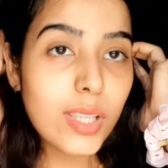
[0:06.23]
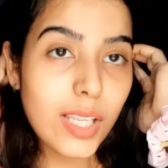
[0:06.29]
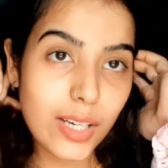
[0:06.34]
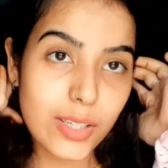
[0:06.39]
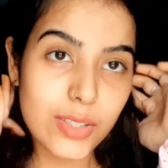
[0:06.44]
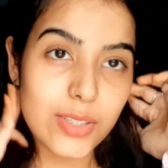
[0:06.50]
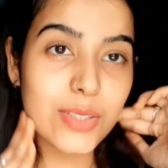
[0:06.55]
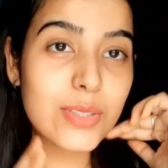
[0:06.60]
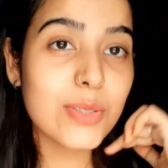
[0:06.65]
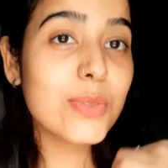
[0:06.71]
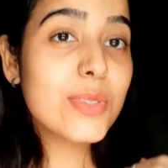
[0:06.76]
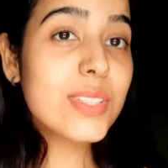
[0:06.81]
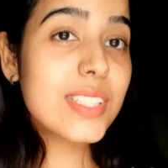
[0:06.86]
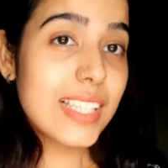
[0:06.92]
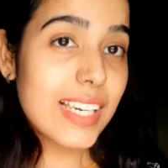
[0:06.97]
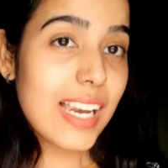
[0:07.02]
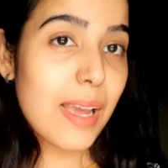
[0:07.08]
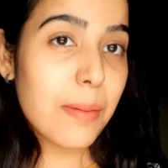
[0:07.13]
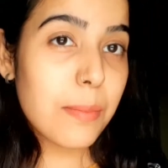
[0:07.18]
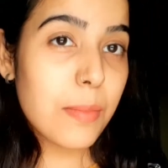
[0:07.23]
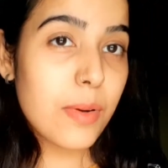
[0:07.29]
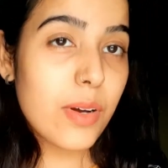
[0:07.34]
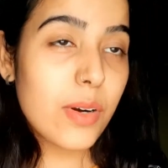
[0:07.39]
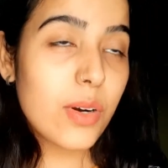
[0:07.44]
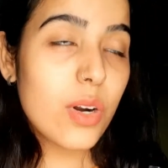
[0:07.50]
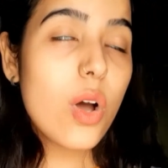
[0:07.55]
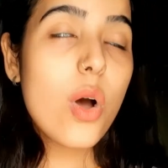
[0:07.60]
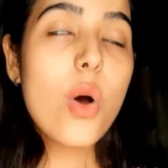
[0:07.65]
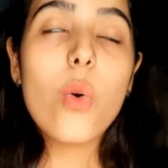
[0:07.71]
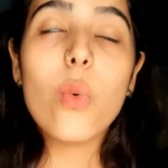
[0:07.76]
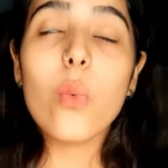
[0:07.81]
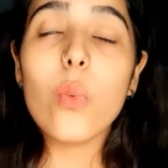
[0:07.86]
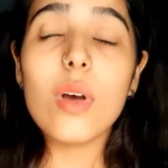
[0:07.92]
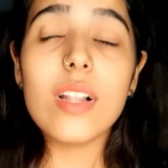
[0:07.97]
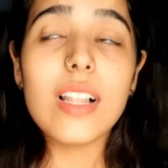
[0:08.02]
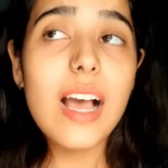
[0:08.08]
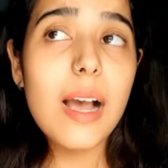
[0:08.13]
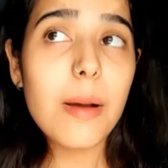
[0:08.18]
लक्ष्यूज ग्लैमर
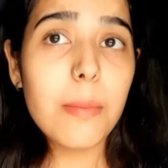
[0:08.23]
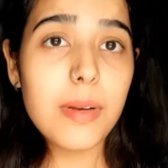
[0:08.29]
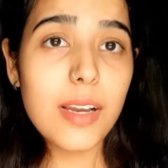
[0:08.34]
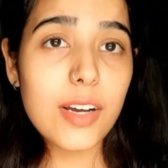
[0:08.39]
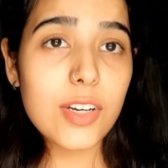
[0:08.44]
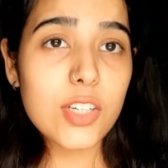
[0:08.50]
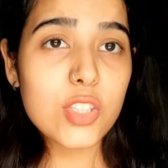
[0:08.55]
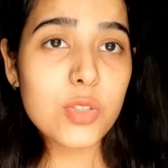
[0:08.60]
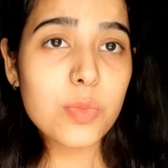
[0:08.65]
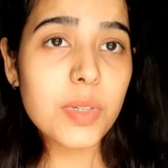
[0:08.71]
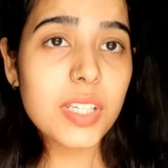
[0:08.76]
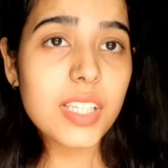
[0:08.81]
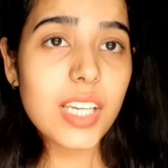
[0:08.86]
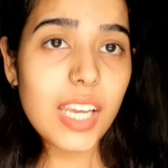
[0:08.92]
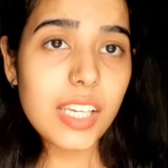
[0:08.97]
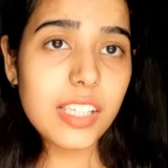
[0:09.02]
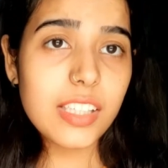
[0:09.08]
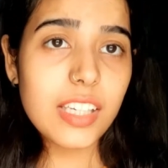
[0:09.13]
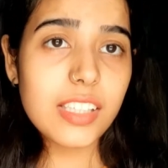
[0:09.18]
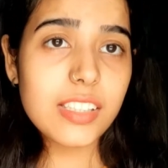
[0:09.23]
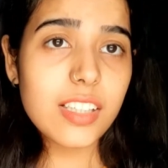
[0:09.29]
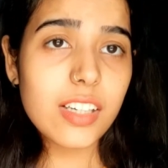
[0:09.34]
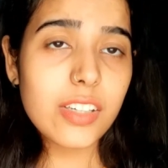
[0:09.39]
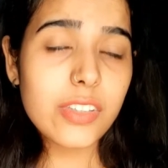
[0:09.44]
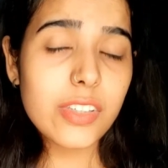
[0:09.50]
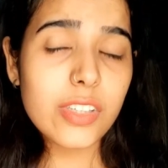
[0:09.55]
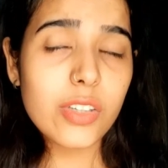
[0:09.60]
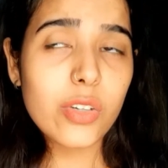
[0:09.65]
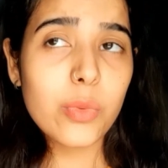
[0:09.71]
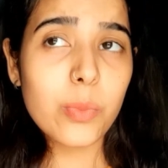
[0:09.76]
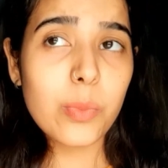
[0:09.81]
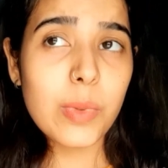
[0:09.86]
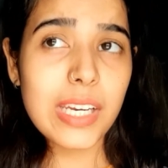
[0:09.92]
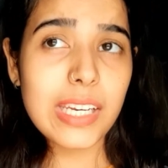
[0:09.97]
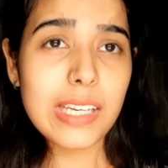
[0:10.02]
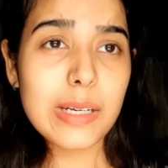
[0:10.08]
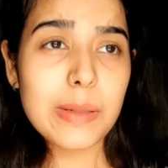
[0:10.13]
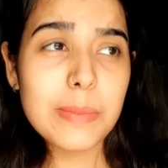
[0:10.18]
वेल आई एम लक्ष्मी एंड क्रिएट कंटेंट ऑन
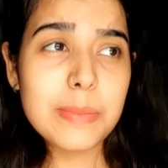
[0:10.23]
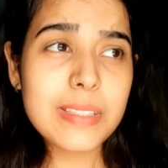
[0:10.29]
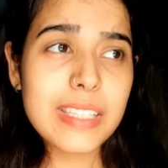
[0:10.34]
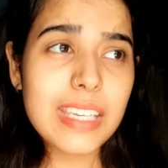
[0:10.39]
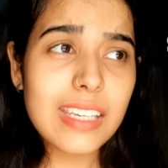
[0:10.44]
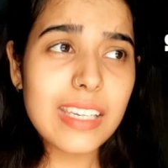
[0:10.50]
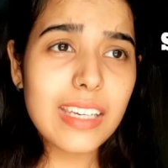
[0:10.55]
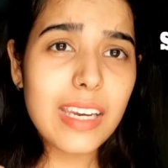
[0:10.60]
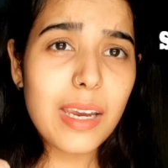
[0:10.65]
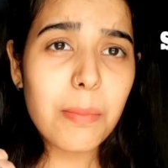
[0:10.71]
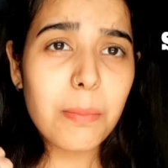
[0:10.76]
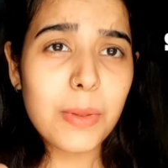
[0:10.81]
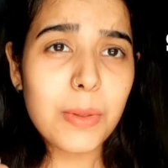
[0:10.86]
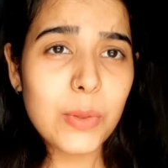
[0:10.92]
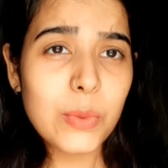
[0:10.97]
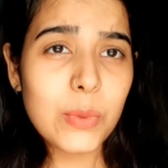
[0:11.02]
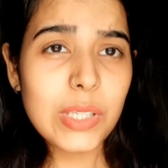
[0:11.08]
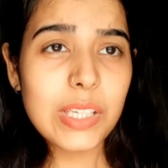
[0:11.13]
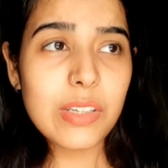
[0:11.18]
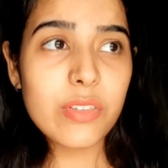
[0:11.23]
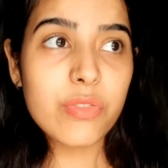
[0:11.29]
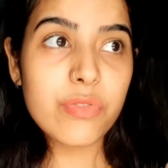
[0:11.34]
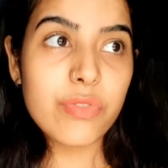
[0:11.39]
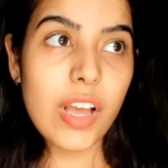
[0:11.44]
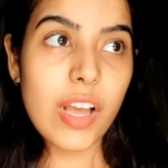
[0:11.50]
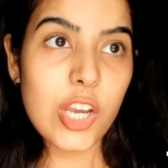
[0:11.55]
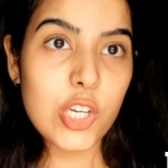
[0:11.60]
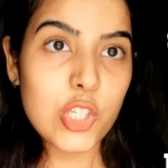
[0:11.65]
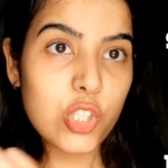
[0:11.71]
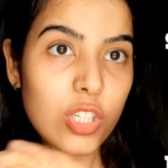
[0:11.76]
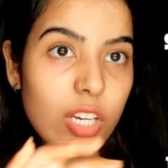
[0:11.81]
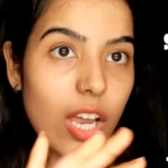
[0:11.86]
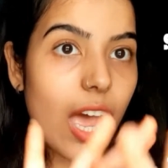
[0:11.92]
मेकअप स्किन केयर ब्यूटी फैशन